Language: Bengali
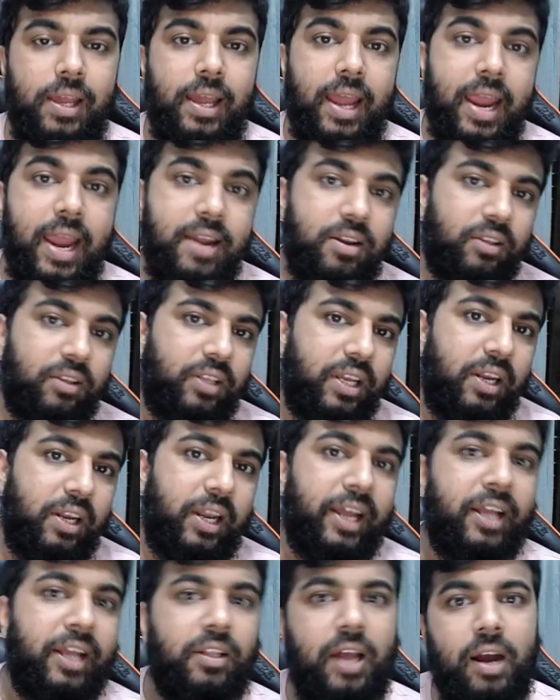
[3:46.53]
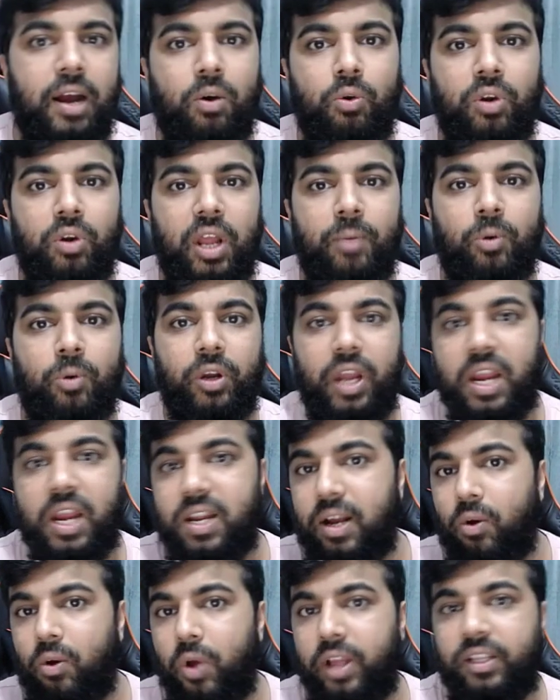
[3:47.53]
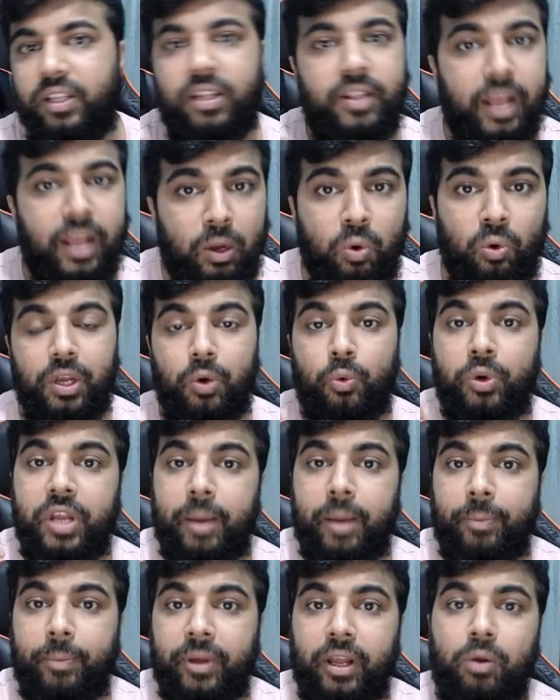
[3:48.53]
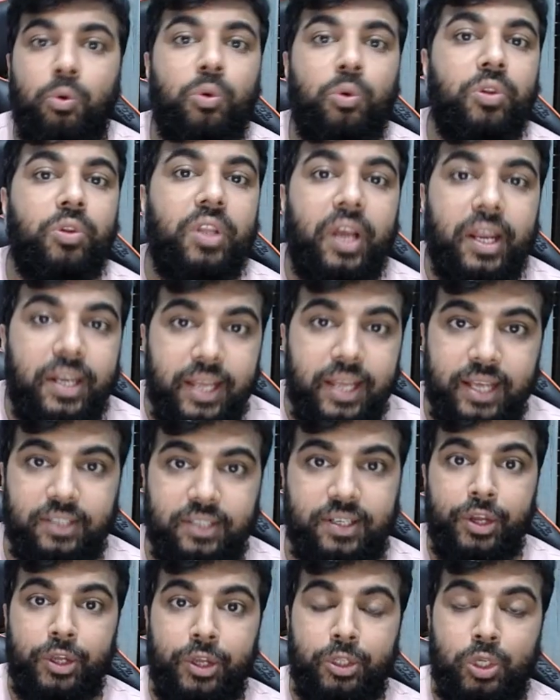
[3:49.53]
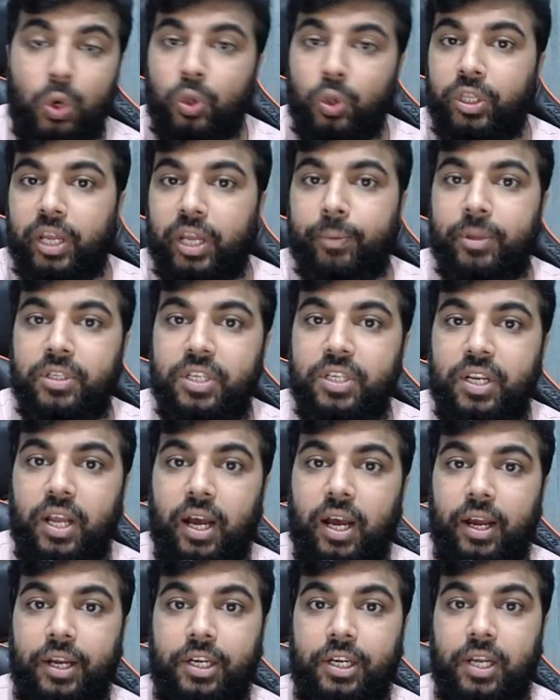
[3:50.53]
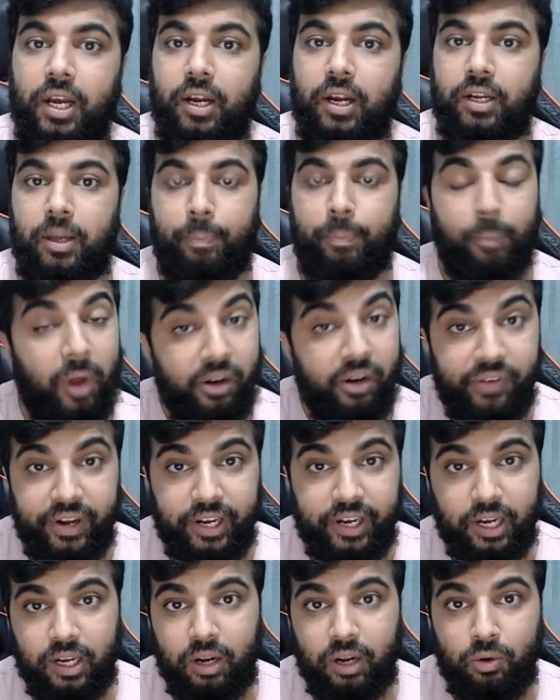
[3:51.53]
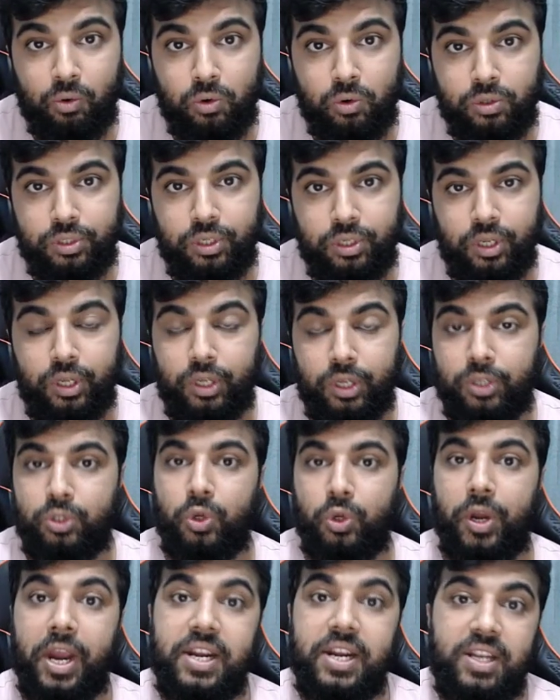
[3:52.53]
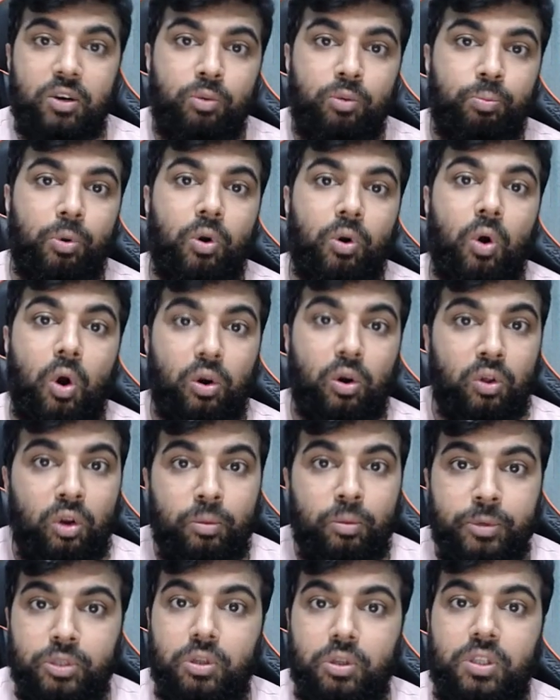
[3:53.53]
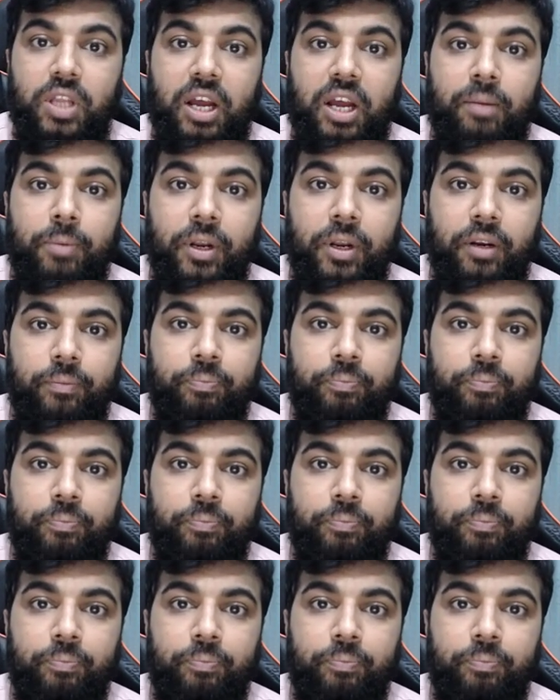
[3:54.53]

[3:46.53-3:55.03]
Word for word: এইটাতেই লেগে থাকুন এবং এইটা কয়েকদিন দেখুন উনি আপনাকে কোন দিকে নিয়ে যায় যখন দেখবেন যে না এটা একটা পারফেক্ট একটা কোর্স সো এইটার উপর অটল অবিচল থাকবেন